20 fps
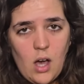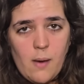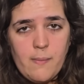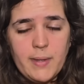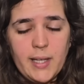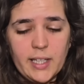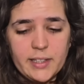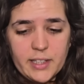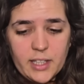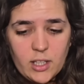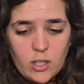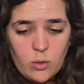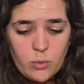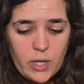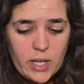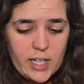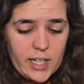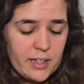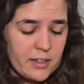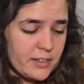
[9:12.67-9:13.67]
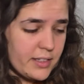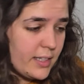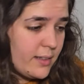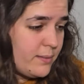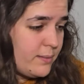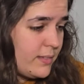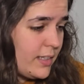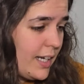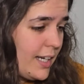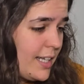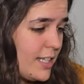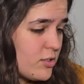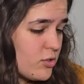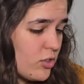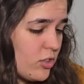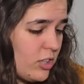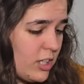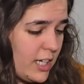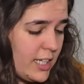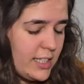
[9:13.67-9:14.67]
Amiga, te dejo una carta. ¿La lees
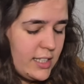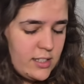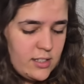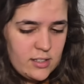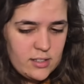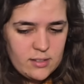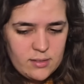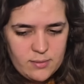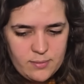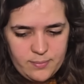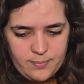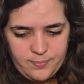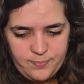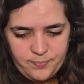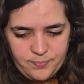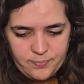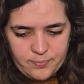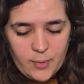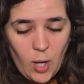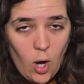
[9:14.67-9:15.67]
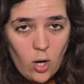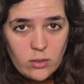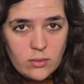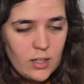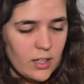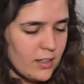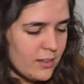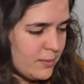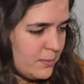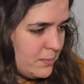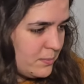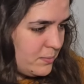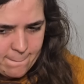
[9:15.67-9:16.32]
o no la lees? No, a ver.